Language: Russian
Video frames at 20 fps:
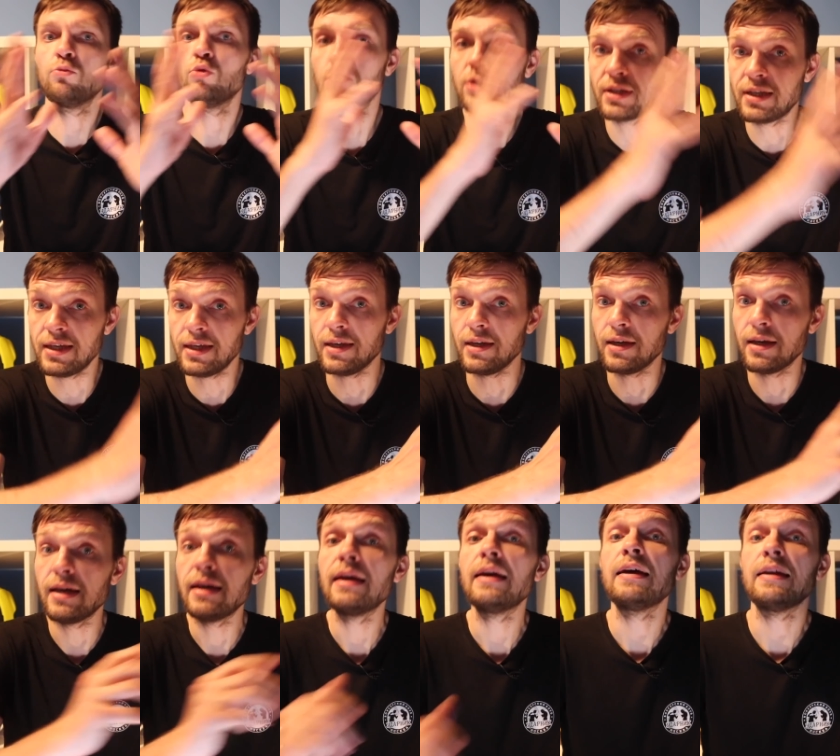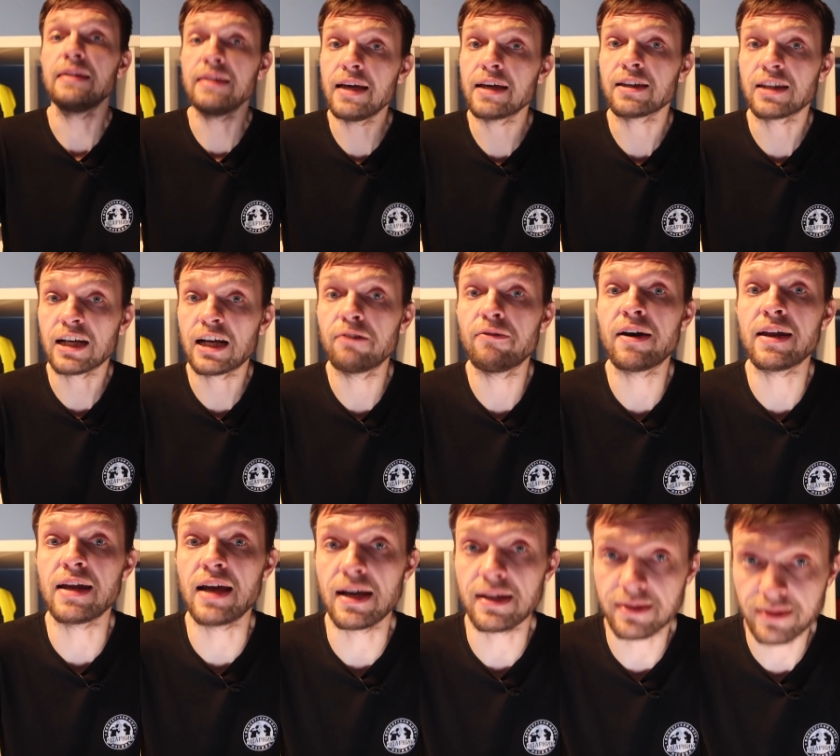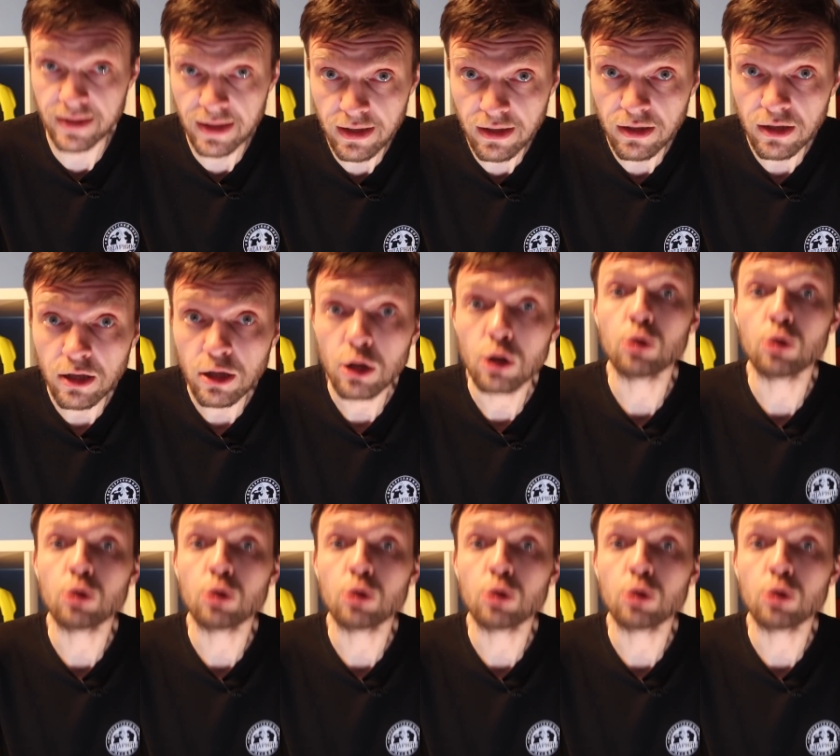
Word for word: Мунги не договорятся,